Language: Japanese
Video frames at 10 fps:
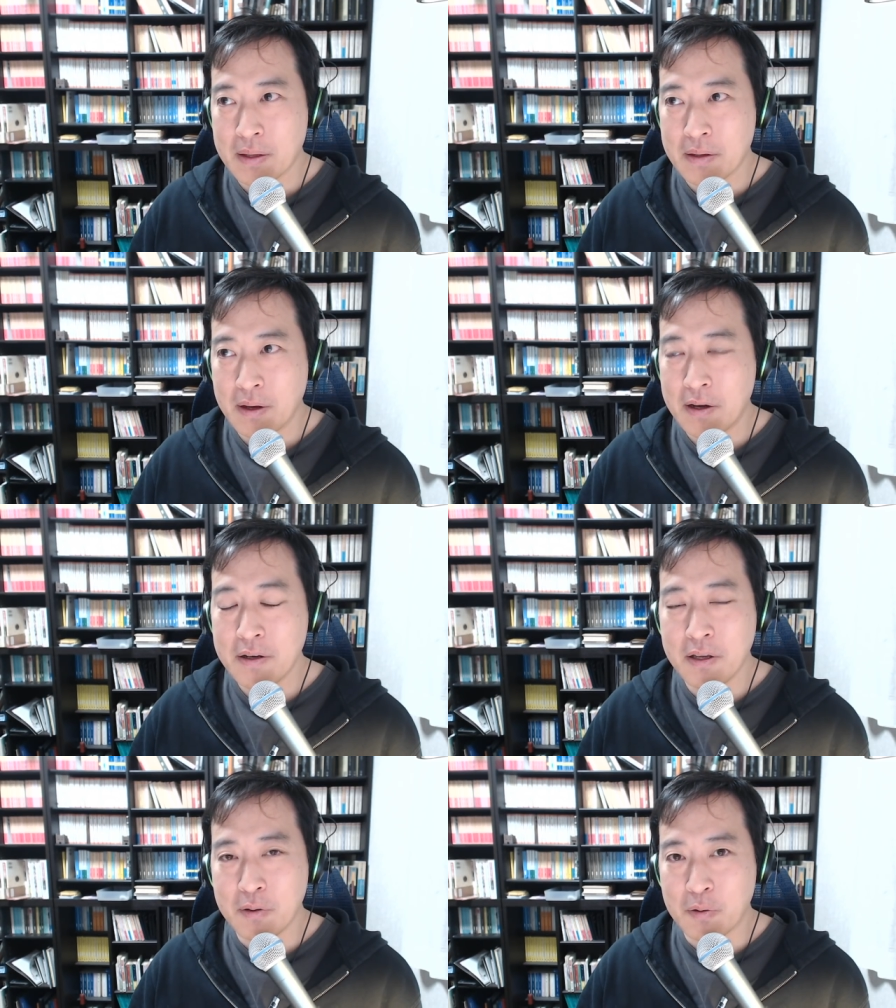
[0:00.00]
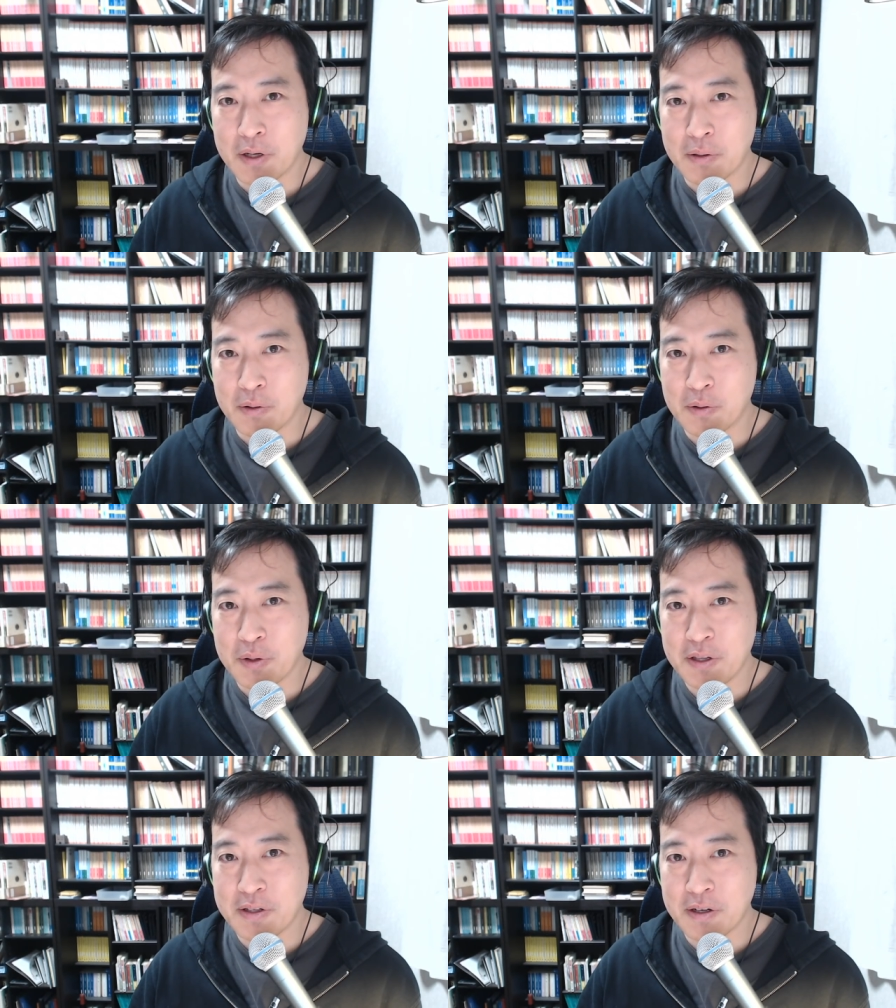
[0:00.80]
犯人のウォレットに送
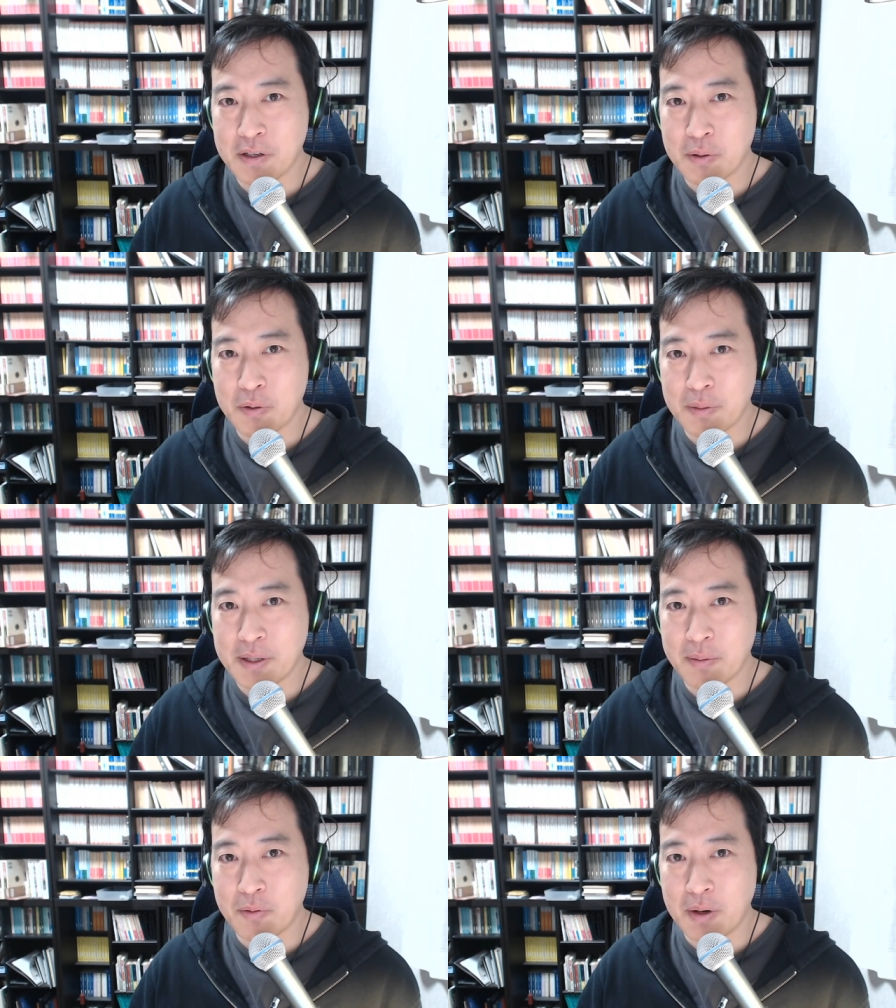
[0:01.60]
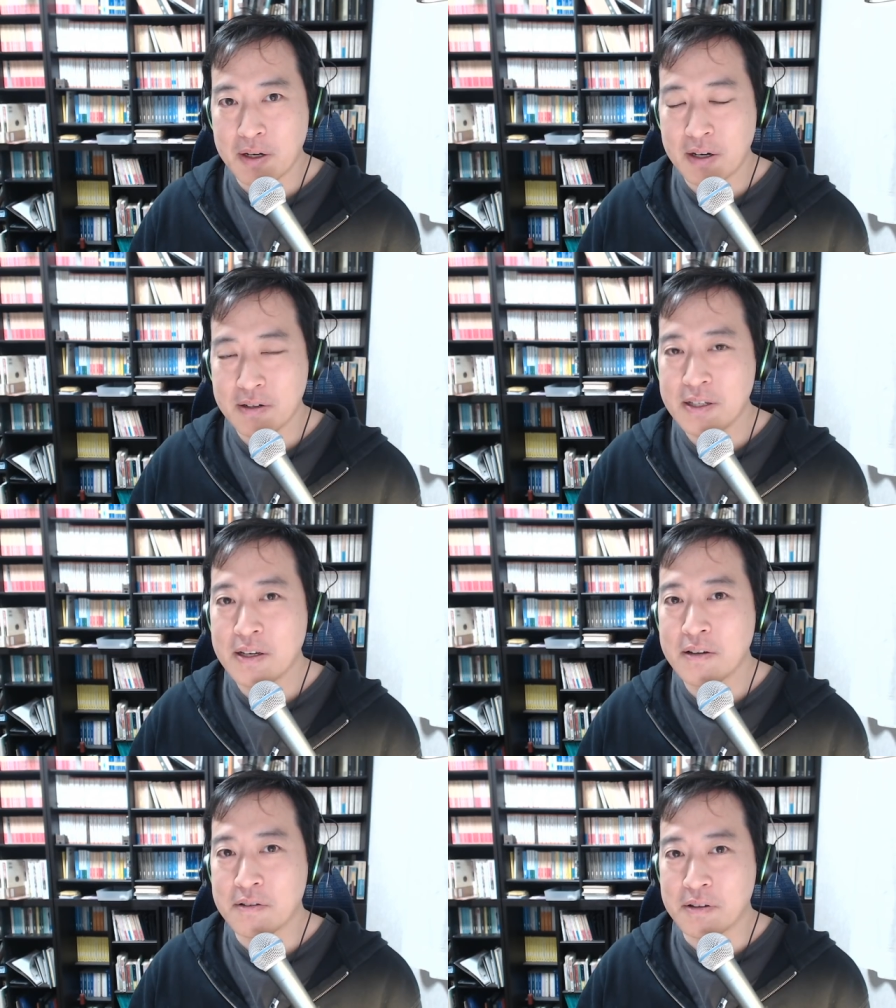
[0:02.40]
金されたところまでも、ま確認
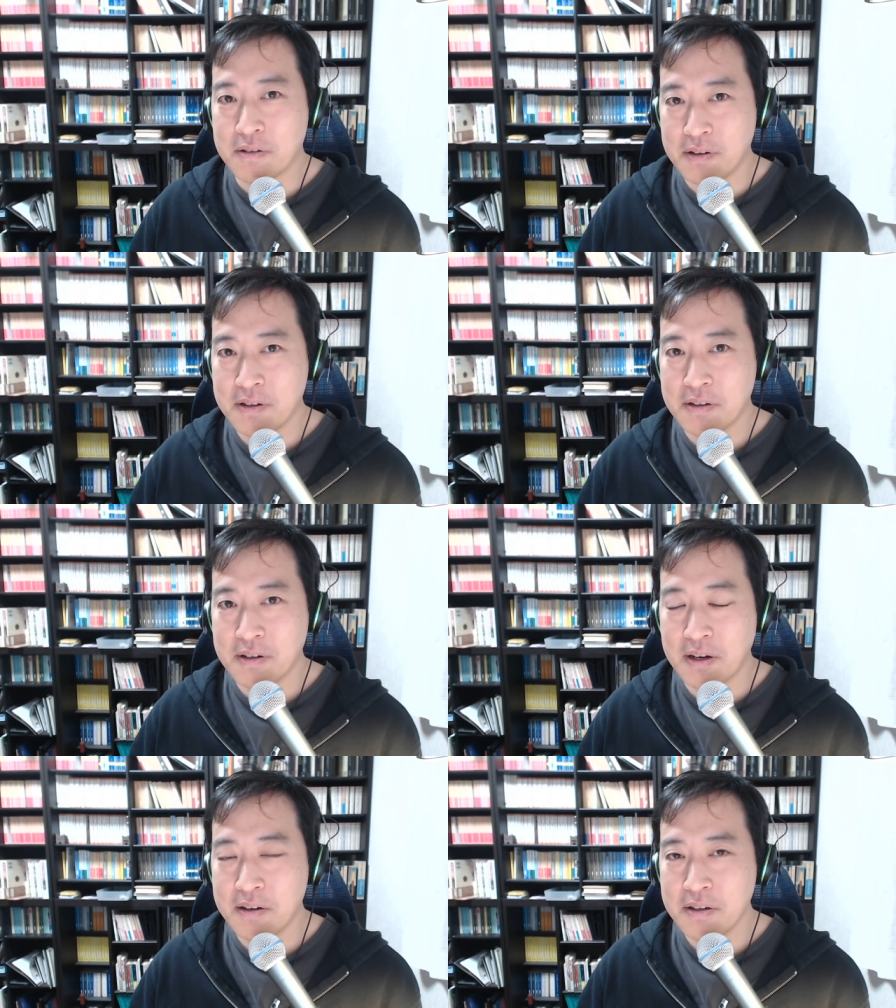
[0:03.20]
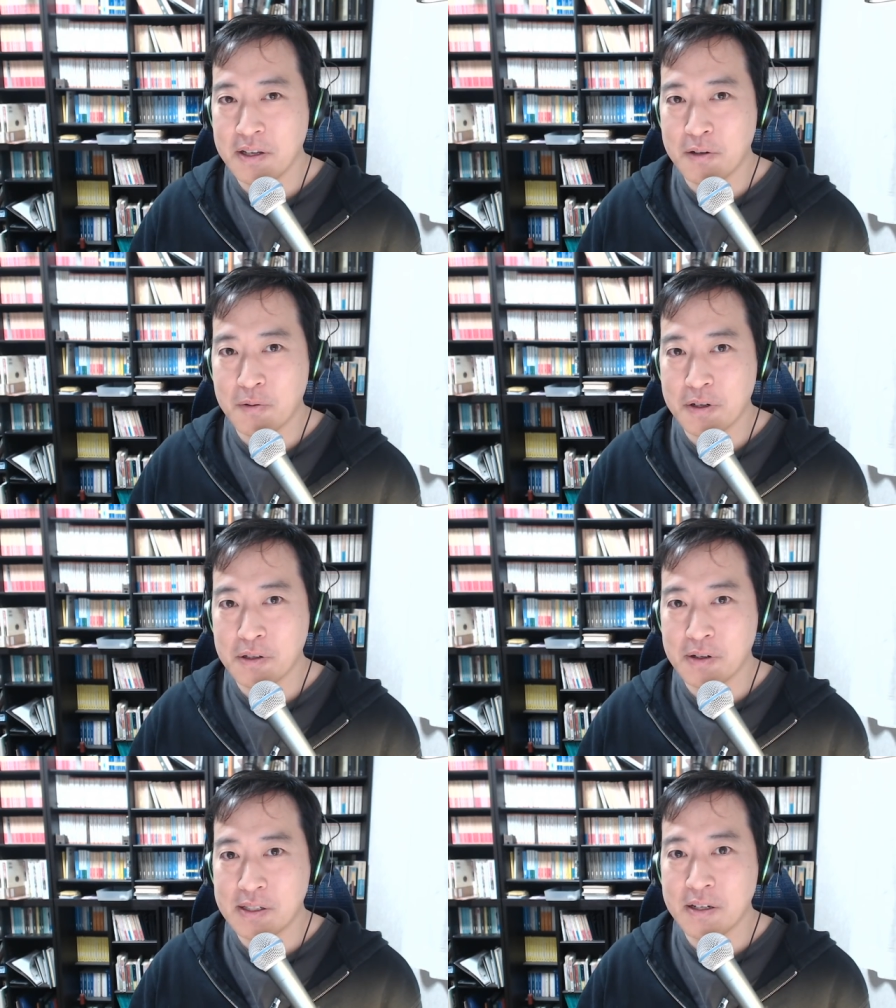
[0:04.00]
できるんですよね。で、犯人の
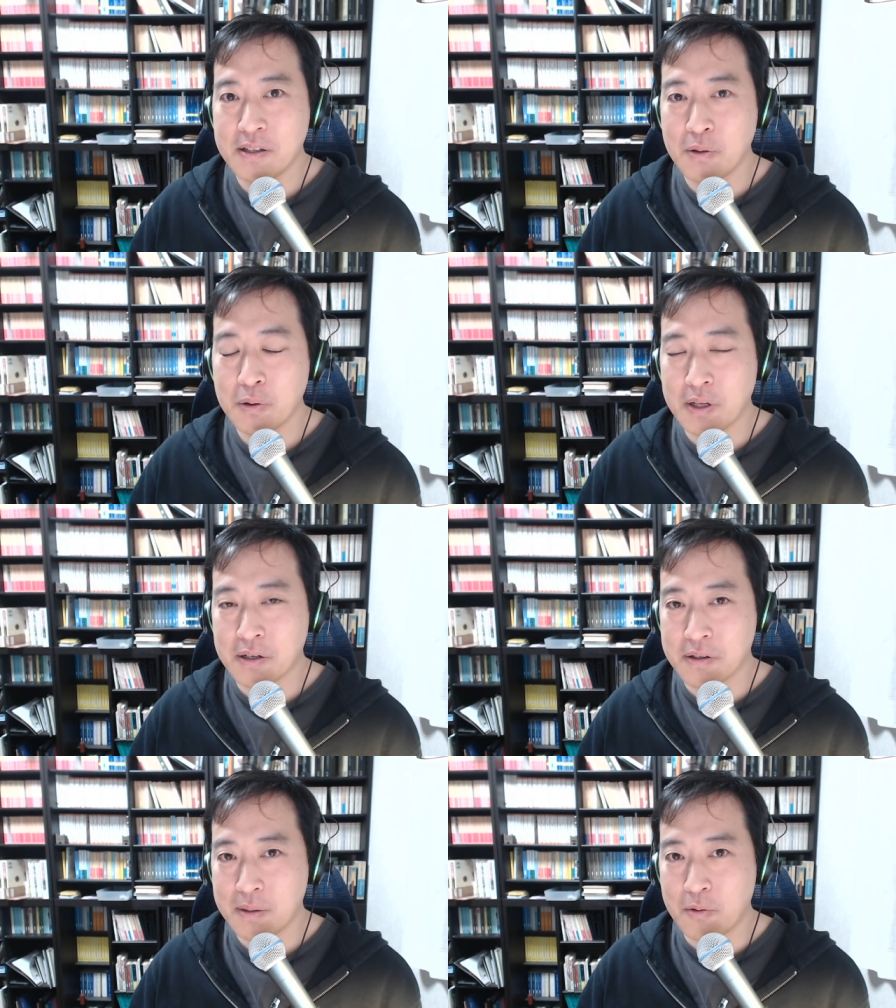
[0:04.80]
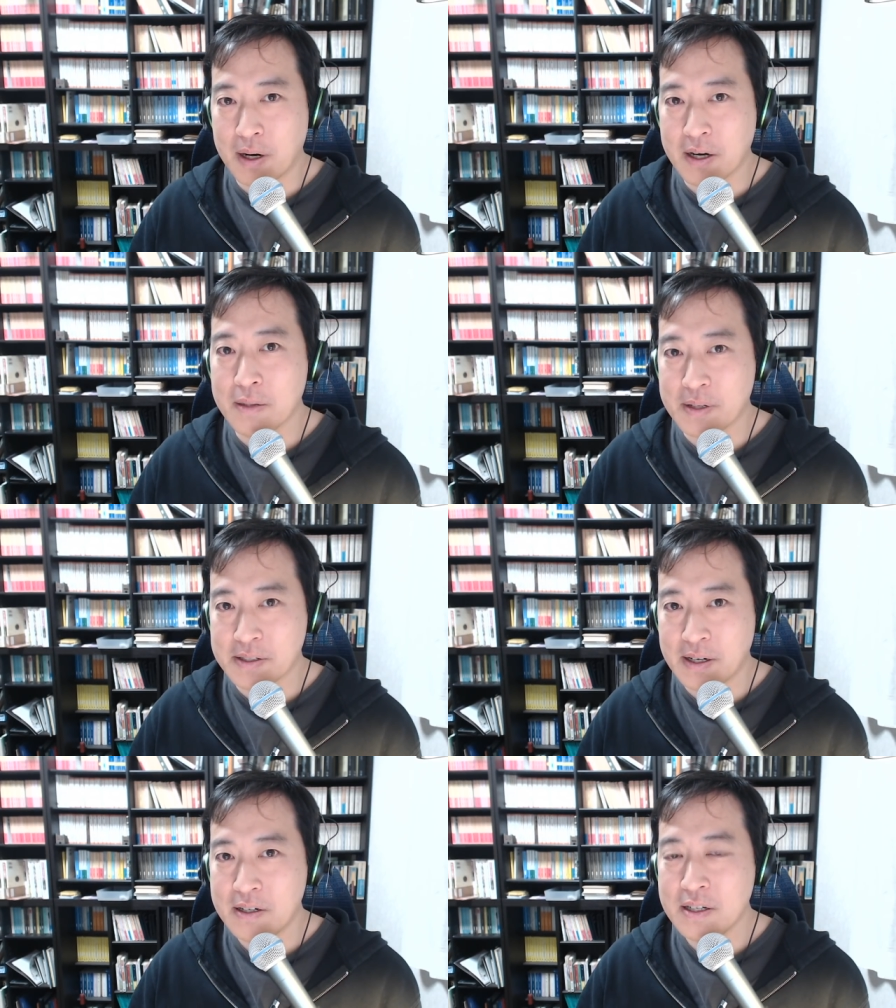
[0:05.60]
ウォレットが何、どこであるかも分かりま
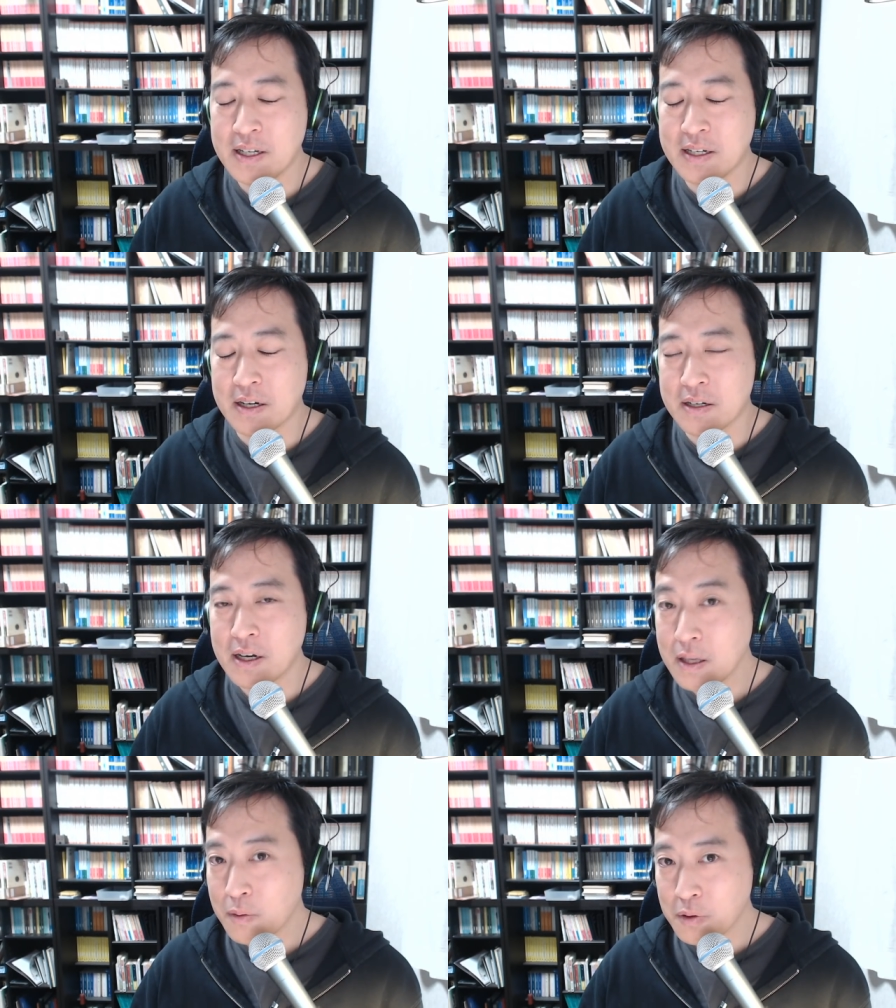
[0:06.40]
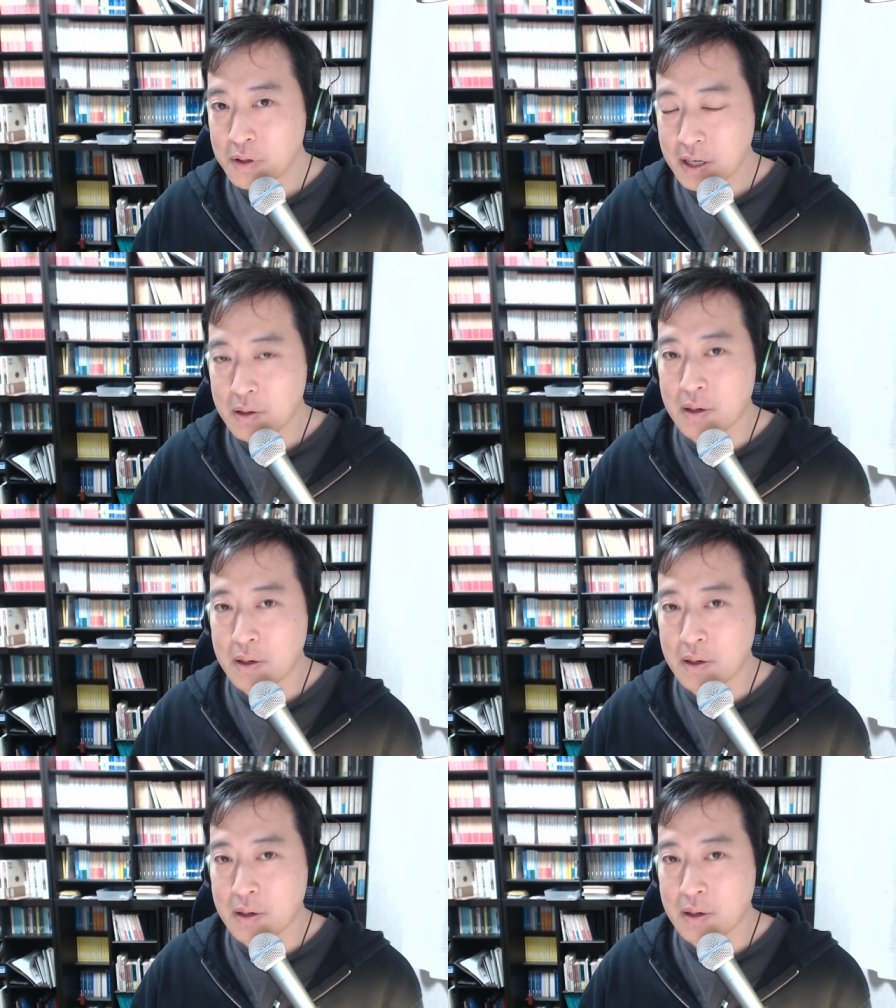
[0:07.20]
す。犯人が何者かは